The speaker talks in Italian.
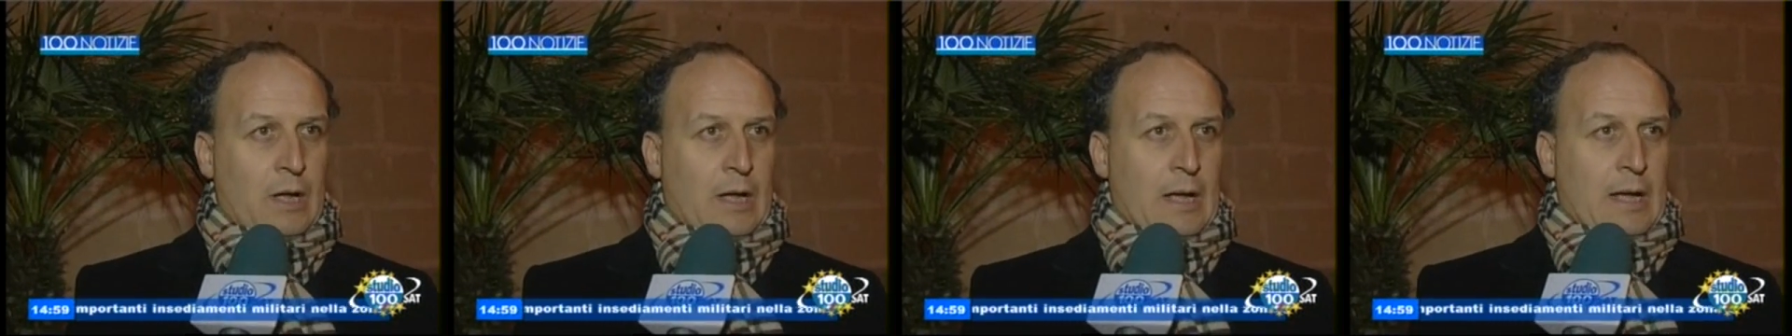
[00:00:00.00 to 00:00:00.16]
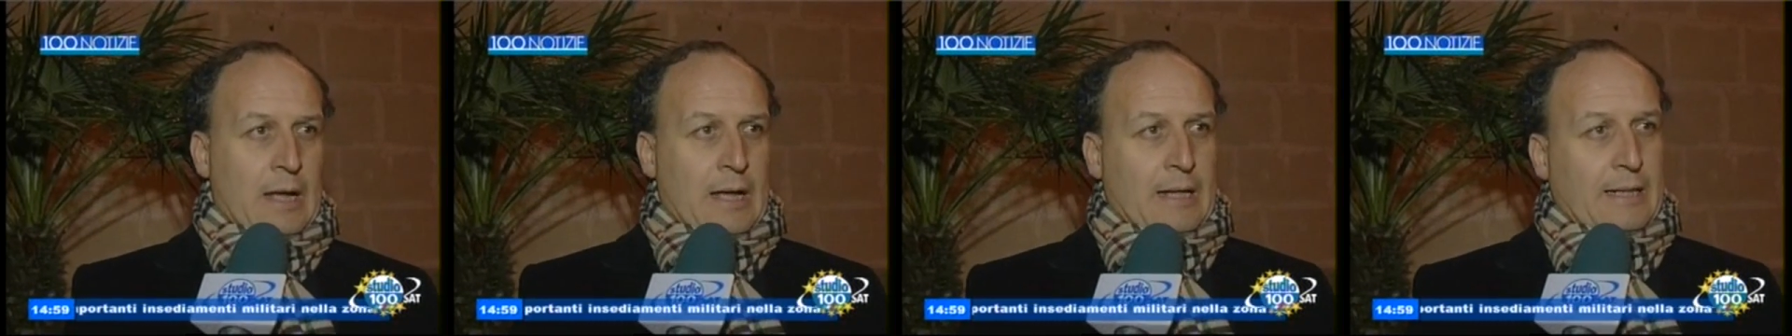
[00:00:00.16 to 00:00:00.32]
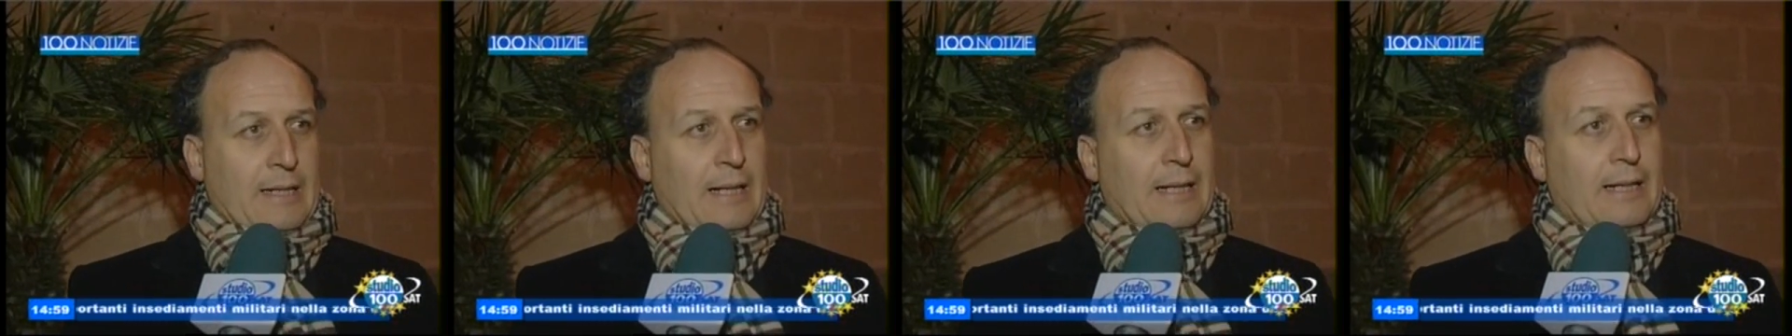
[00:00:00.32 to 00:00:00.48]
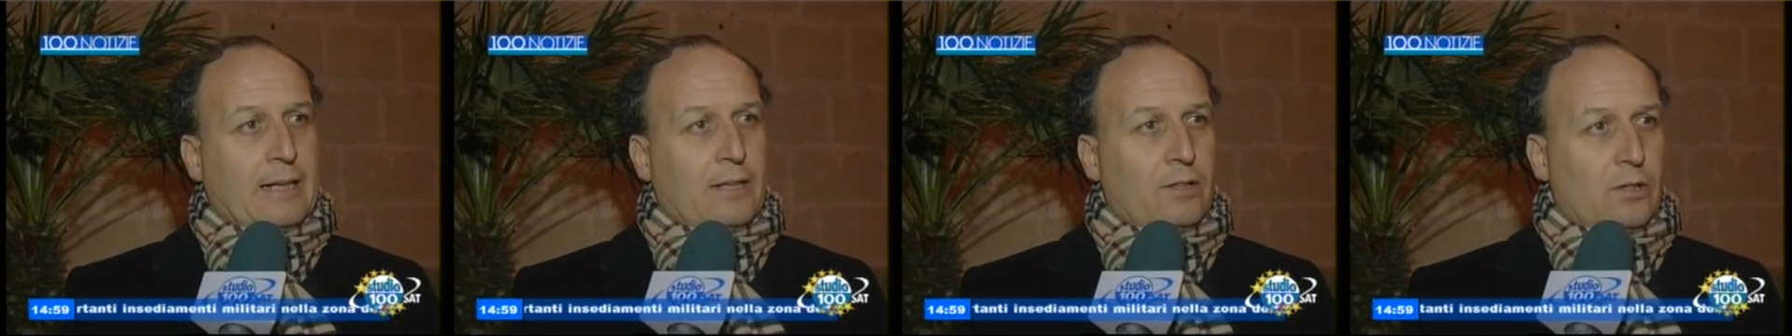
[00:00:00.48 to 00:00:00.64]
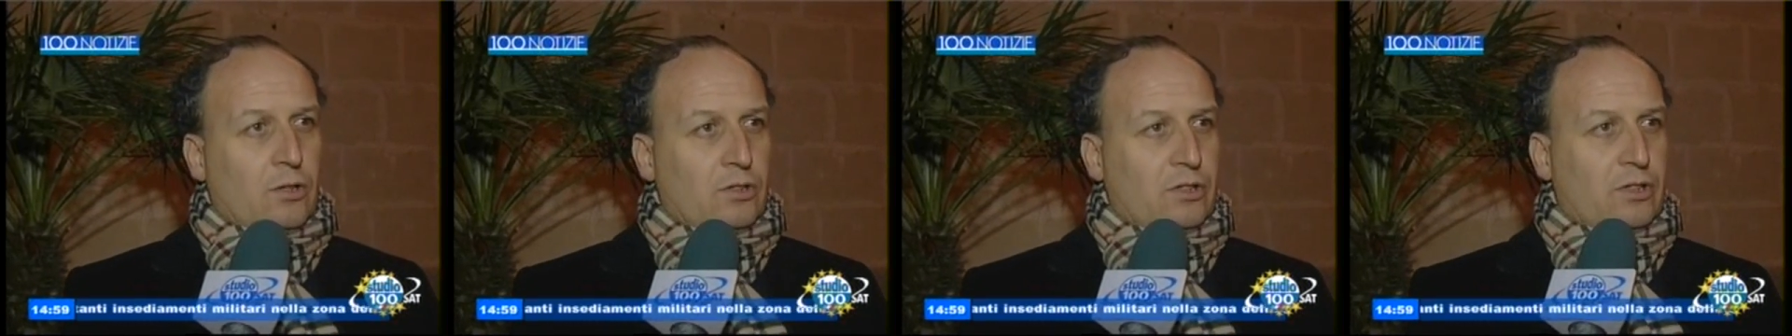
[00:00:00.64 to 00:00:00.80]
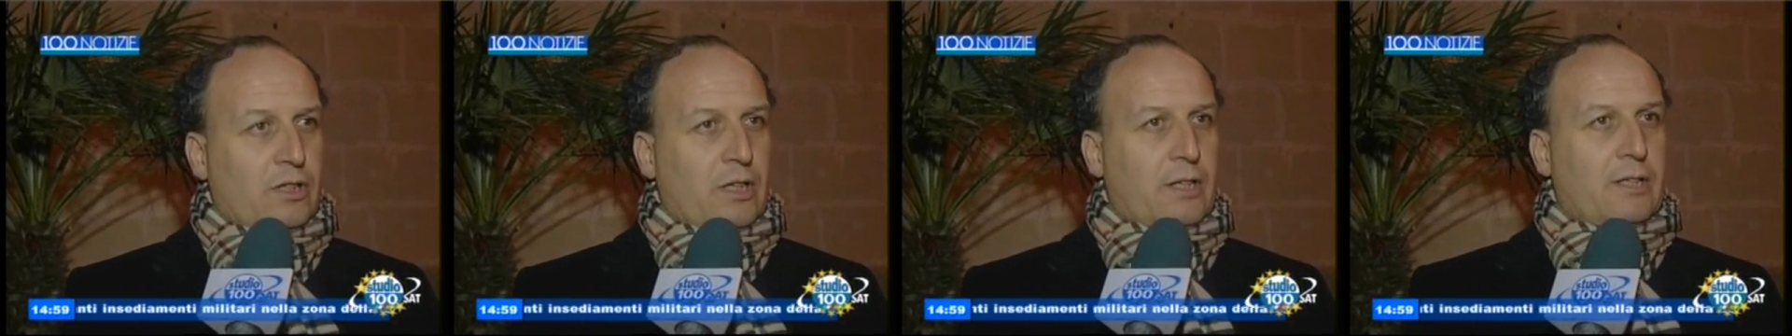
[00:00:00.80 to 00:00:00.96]
delle
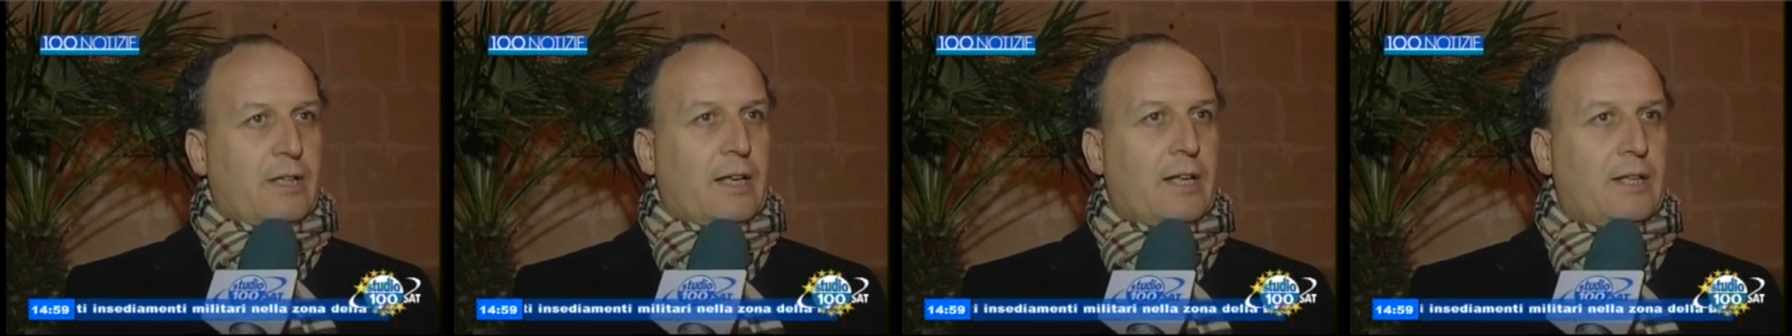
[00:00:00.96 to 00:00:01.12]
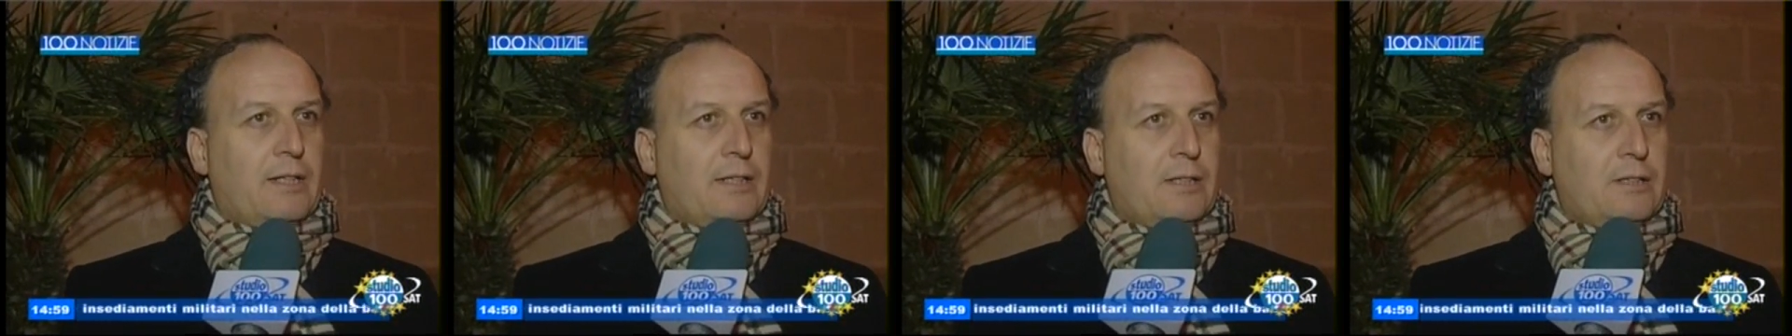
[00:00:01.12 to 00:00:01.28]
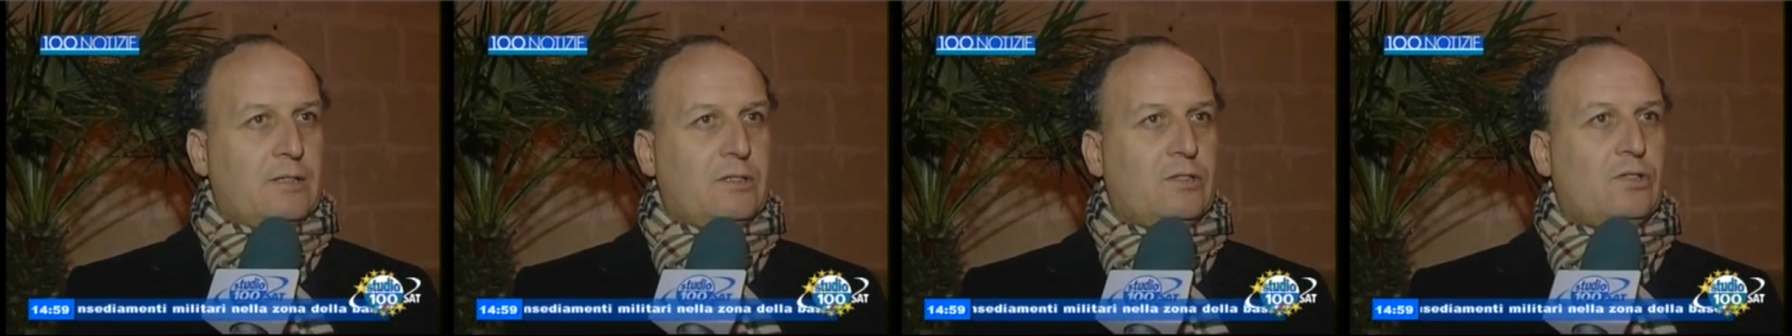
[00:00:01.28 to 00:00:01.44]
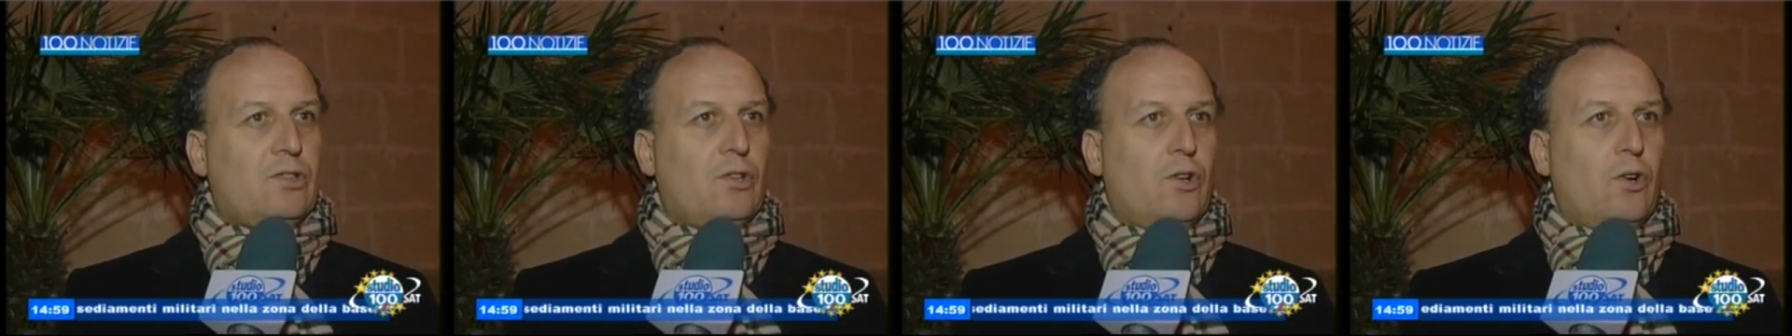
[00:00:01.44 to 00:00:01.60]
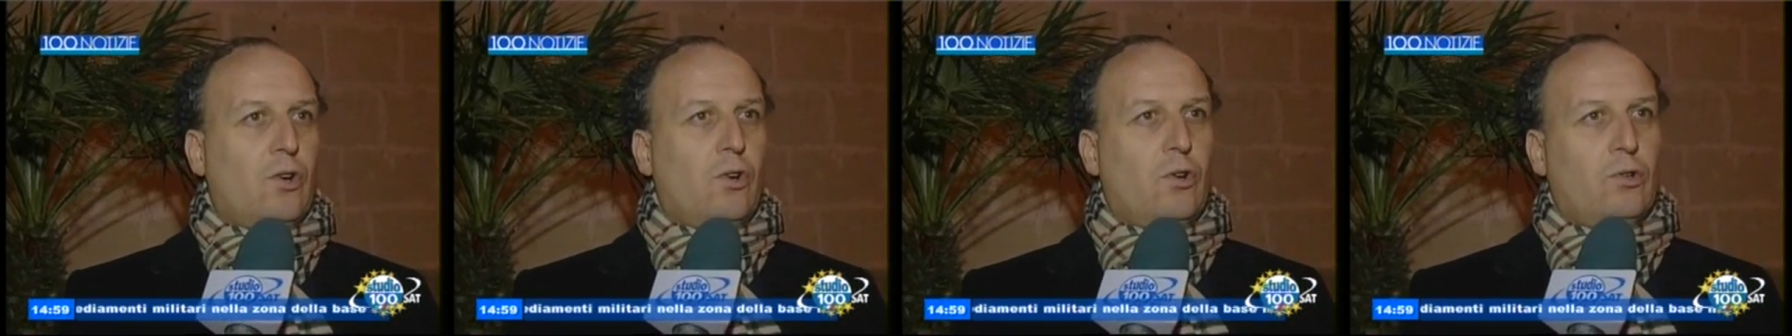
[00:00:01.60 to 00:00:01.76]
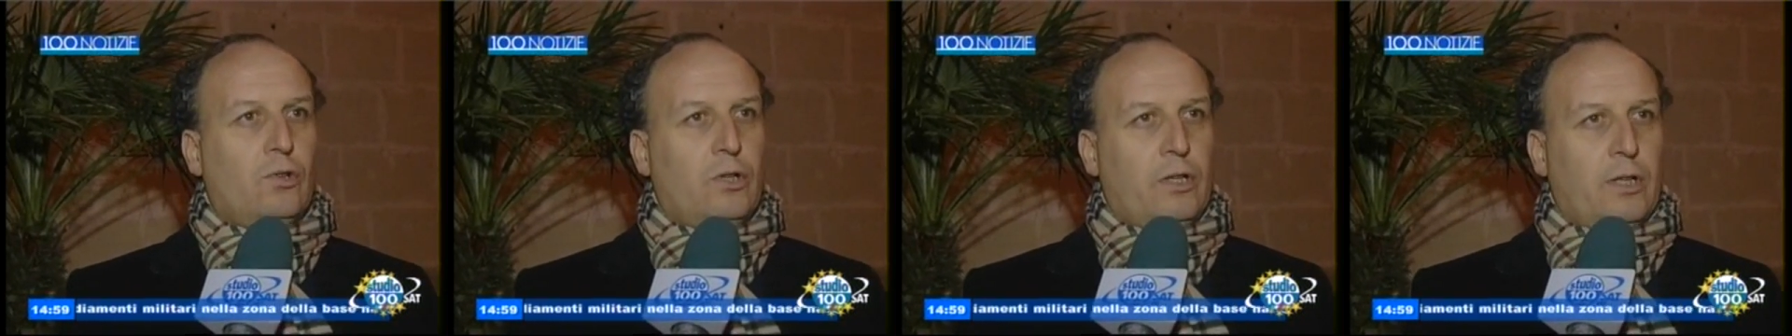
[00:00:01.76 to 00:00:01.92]
nostre
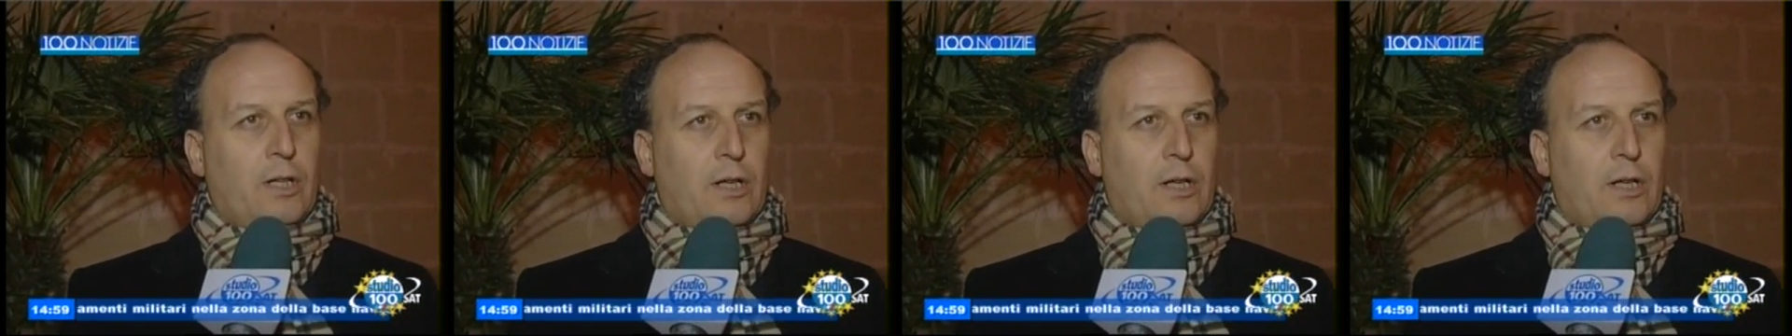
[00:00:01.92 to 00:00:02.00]
tradizioni,